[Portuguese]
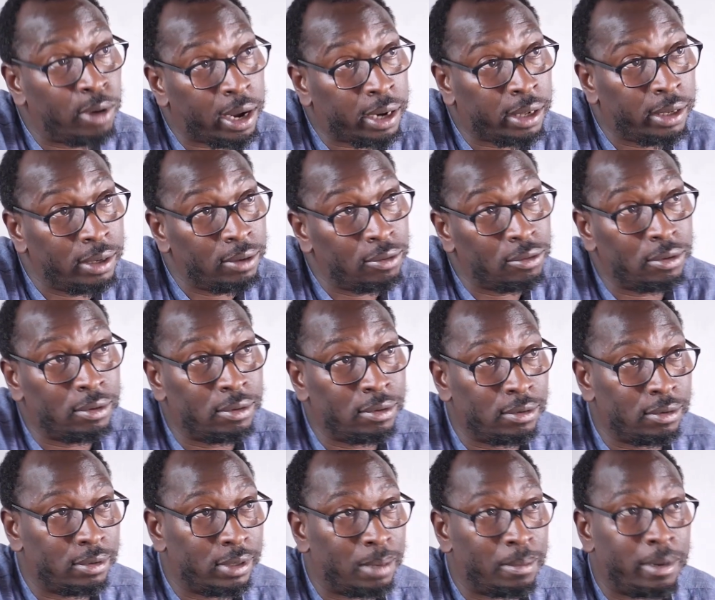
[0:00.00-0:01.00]
artigo
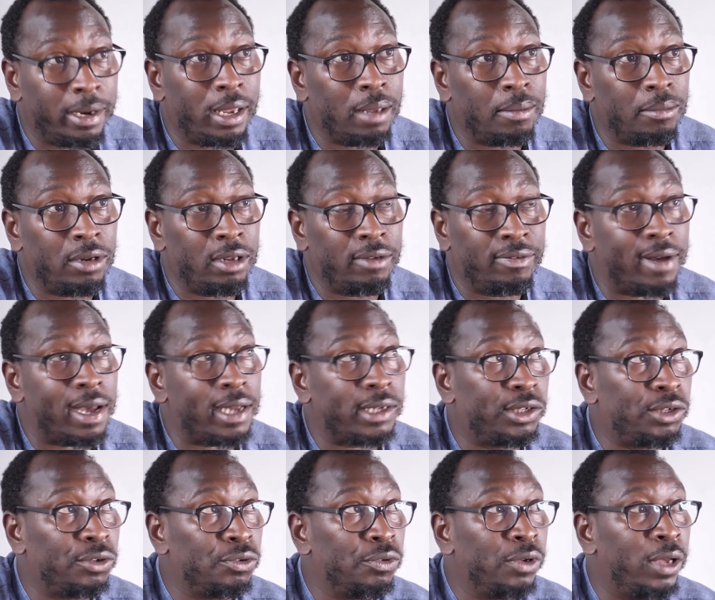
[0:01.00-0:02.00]
do, da Maria
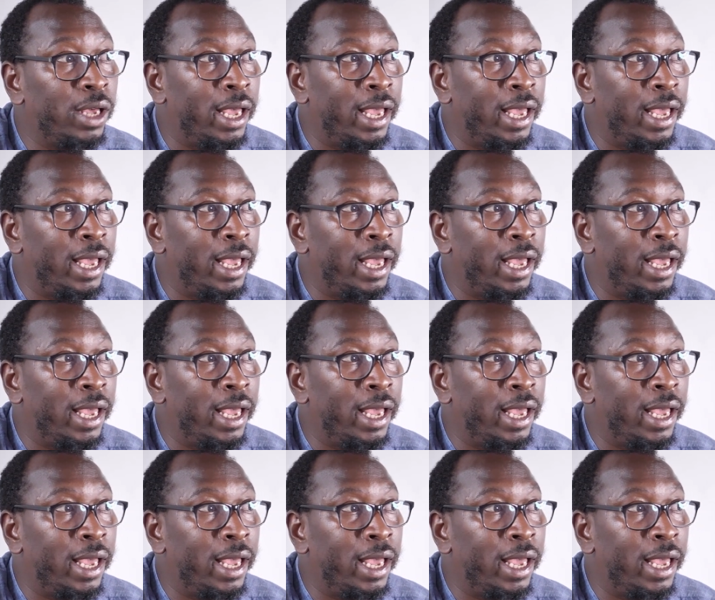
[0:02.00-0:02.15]
Bonifácio,